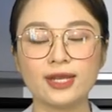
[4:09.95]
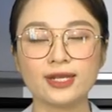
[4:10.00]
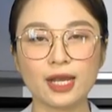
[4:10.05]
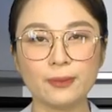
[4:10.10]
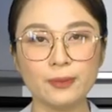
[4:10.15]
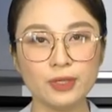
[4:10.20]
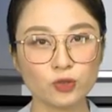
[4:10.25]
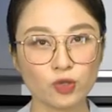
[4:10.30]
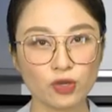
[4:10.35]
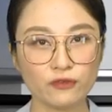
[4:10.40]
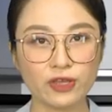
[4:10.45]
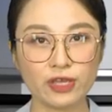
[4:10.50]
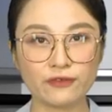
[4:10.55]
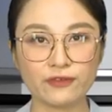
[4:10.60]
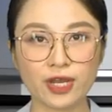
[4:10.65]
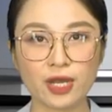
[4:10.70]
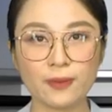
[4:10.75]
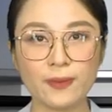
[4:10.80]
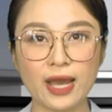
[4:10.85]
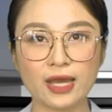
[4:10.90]
Cảm ơn quý vị
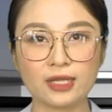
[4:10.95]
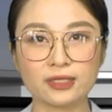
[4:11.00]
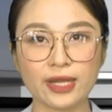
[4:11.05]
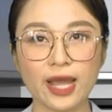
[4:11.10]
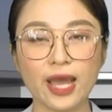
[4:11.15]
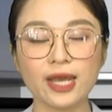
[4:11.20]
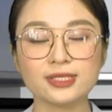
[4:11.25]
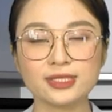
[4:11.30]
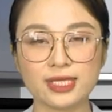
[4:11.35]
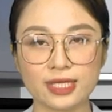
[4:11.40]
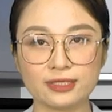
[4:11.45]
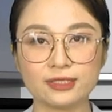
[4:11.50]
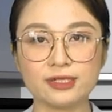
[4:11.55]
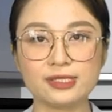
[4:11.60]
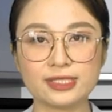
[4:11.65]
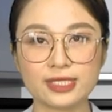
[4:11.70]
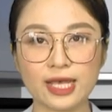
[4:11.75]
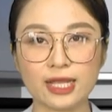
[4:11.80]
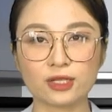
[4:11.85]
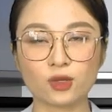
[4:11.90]
và các bạn đã dành
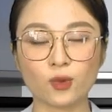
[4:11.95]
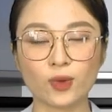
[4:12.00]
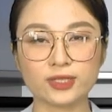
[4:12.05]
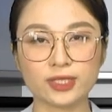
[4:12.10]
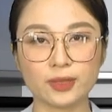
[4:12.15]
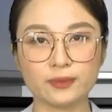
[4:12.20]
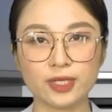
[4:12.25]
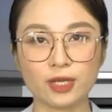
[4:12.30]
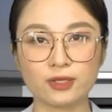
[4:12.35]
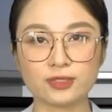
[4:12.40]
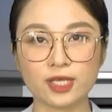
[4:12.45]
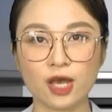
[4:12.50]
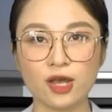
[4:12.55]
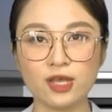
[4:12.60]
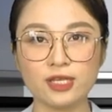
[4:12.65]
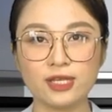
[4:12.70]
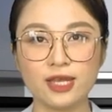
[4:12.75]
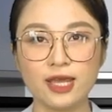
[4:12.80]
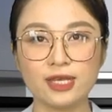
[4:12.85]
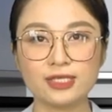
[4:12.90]
thời gian quan tâm theo
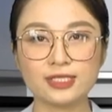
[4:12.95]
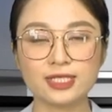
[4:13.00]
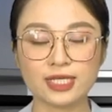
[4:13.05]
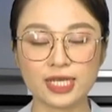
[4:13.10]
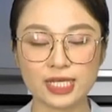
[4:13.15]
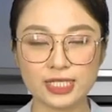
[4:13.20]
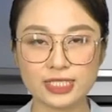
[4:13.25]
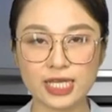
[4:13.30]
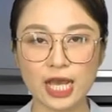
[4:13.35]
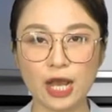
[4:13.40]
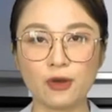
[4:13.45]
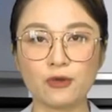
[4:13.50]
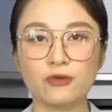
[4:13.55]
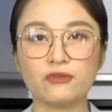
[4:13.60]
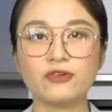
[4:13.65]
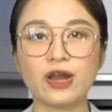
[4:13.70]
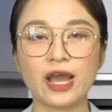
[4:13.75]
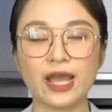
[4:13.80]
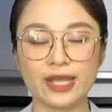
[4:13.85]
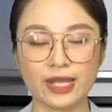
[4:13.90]
dõi. Xin kính chào
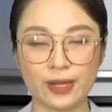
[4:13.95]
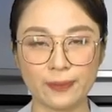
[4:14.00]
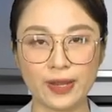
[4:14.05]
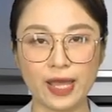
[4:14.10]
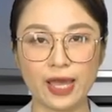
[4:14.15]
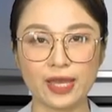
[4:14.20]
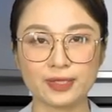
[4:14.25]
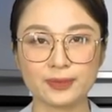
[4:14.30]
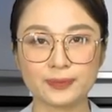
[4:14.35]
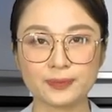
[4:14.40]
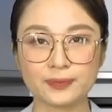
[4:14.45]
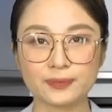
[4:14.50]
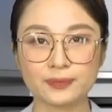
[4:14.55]
và hẹn gặp lại.